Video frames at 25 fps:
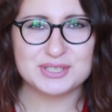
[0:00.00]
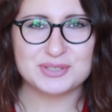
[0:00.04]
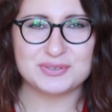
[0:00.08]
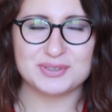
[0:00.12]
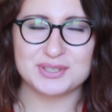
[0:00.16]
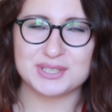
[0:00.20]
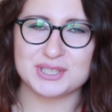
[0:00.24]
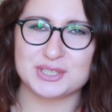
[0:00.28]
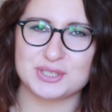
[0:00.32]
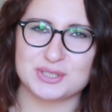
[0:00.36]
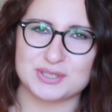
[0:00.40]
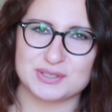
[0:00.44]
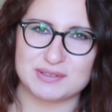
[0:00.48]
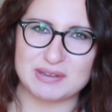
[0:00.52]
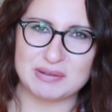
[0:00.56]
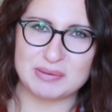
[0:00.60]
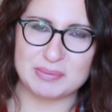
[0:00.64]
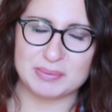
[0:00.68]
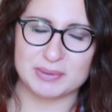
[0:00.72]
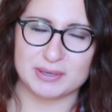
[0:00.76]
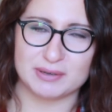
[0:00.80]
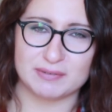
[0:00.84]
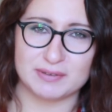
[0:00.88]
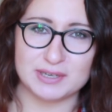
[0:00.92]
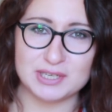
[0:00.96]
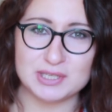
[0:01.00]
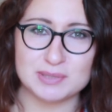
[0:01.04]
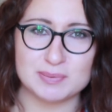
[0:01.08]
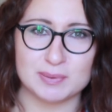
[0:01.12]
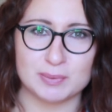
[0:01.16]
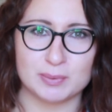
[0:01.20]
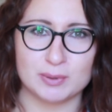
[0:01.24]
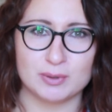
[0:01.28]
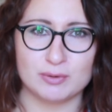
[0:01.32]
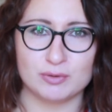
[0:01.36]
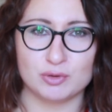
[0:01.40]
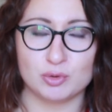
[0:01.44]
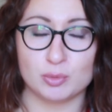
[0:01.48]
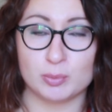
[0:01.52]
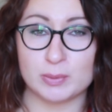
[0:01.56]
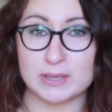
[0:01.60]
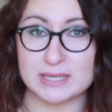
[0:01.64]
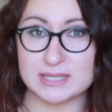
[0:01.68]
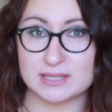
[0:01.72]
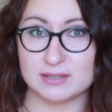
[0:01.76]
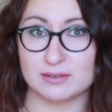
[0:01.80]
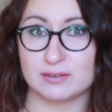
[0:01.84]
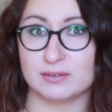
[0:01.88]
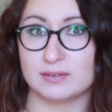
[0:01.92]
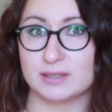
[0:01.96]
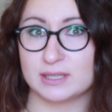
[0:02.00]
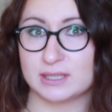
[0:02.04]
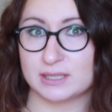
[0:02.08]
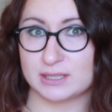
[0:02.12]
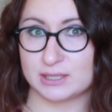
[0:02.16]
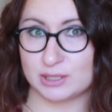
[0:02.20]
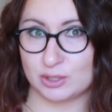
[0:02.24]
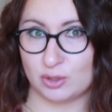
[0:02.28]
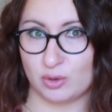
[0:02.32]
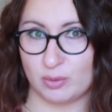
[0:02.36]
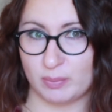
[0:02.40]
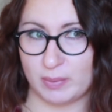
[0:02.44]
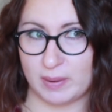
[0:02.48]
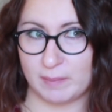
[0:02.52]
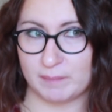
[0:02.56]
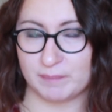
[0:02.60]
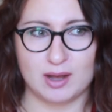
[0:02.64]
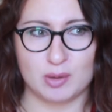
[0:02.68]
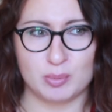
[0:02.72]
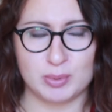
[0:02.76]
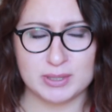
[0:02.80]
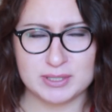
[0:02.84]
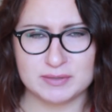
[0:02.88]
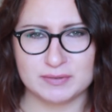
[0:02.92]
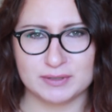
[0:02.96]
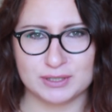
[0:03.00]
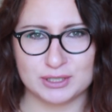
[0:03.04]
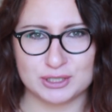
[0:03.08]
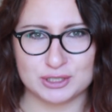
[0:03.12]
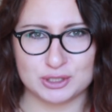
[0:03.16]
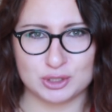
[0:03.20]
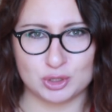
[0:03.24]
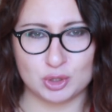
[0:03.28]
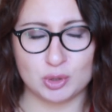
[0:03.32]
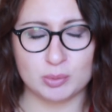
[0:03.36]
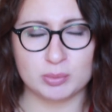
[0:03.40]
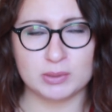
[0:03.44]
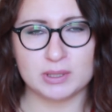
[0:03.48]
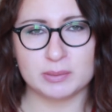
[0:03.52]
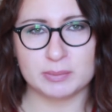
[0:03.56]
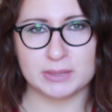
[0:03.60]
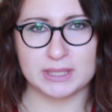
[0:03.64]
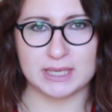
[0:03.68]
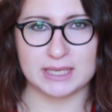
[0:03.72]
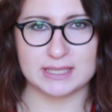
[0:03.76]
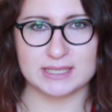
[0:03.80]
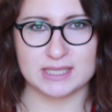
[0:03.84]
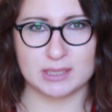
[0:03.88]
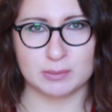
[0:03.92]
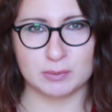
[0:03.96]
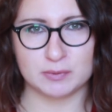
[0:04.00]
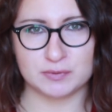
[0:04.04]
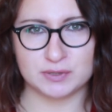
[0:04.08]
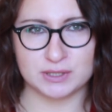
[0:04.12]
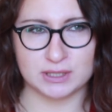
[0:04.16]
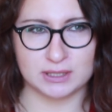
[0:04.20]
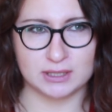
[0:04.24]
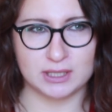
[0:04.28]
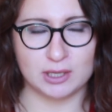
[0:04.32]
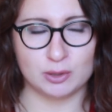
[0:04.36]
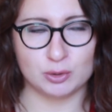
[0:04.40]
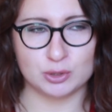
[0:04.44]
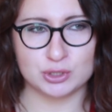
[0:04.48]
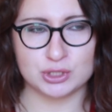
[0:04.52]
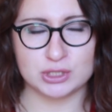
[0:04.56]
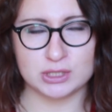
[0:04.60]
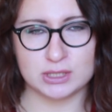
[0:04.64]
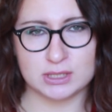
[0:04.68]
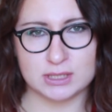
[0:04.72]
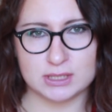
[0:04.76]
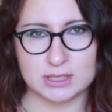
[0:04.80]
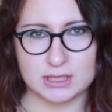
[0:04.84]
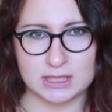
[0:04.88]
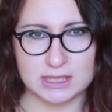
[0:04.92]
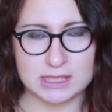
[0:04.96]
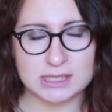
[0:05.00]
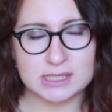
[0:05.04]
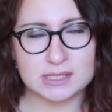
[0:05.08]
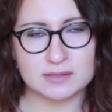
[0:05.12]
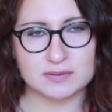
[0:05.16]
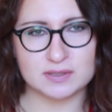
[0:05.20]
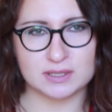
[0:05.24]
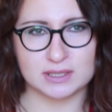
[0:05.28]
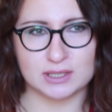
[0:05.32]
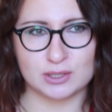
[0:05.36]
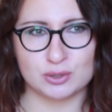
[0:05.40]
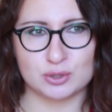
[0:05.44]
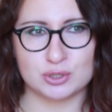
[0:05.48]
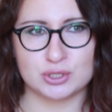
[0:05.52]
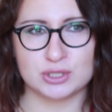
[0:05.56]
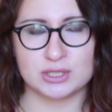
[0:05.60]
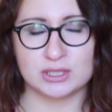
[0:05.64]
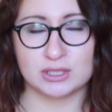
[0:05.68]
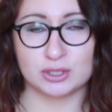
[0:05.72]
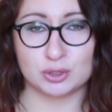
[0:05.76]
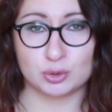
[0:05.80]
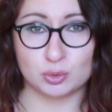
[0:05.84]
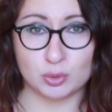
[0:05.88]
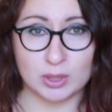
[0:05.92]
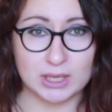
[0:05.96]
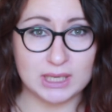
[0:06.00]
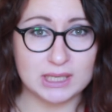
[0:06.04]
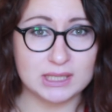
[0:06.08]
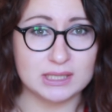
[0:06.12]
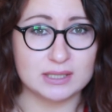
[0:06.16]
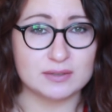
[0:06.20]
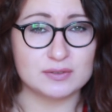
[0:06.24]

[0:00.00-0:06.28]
Сегодня хочу с вами поговорить по поводу базового гардероба. А базовый гардероб для меня тема всегда очень интересна, всегда очень актуальна.